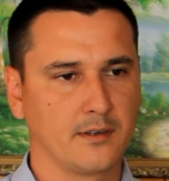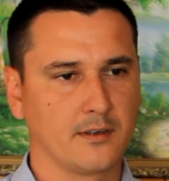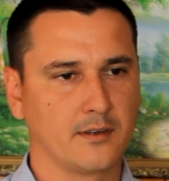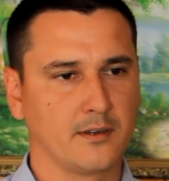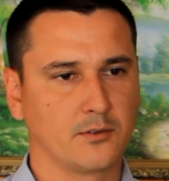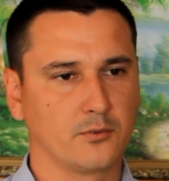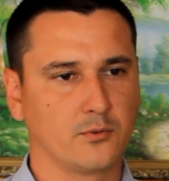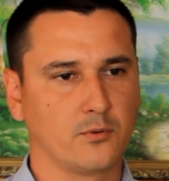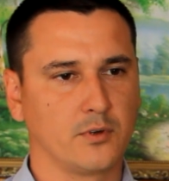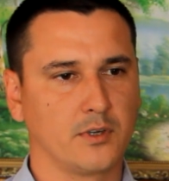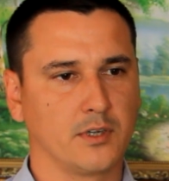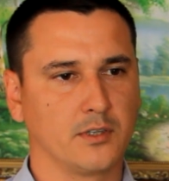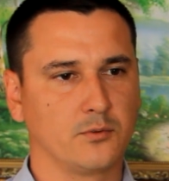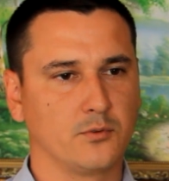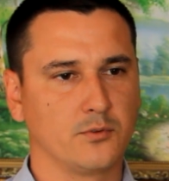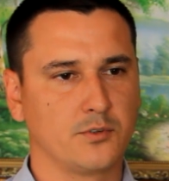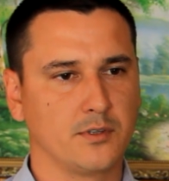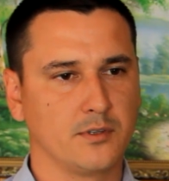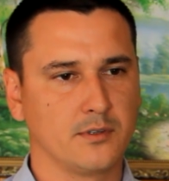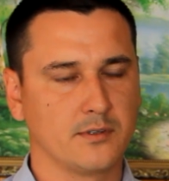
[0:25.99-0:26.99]
Как только
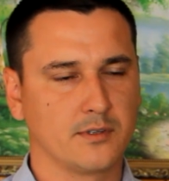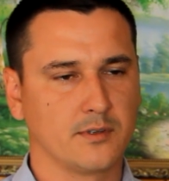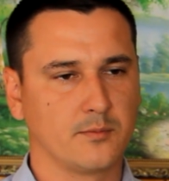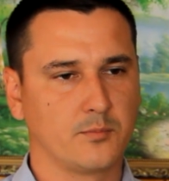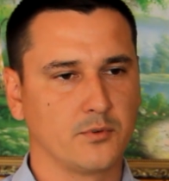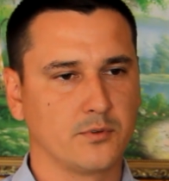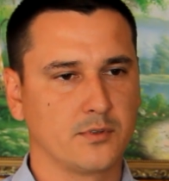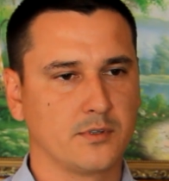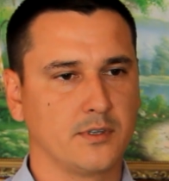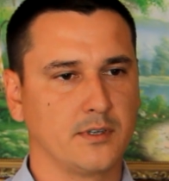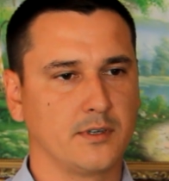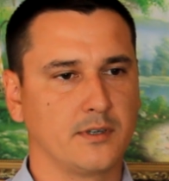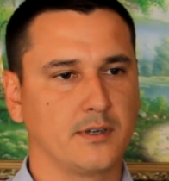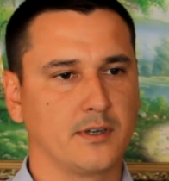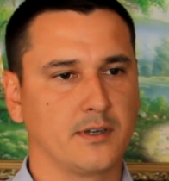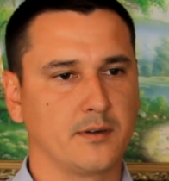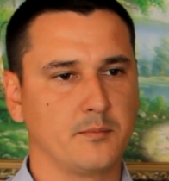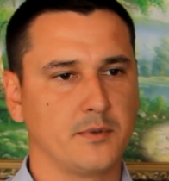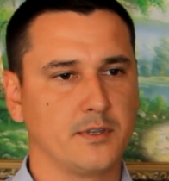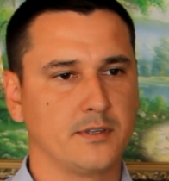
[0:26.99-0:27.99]
отучился после
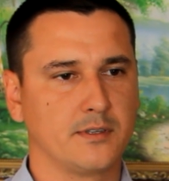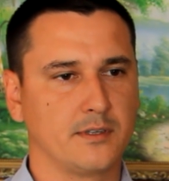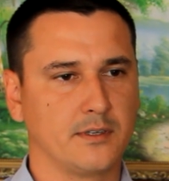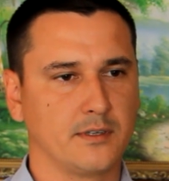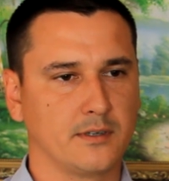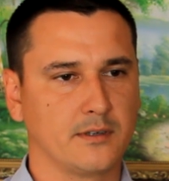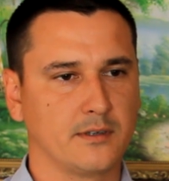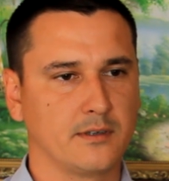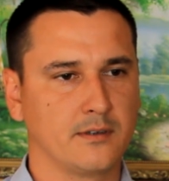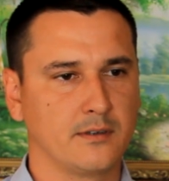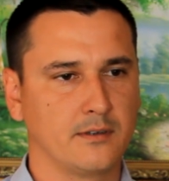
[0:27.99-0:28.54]
армейских